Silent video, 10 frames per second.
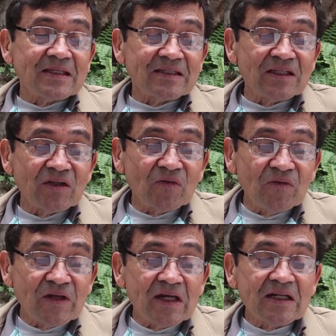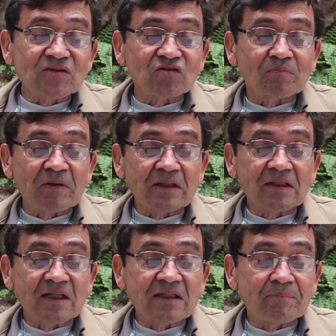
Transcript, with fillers: siguió fiel a sus prácticas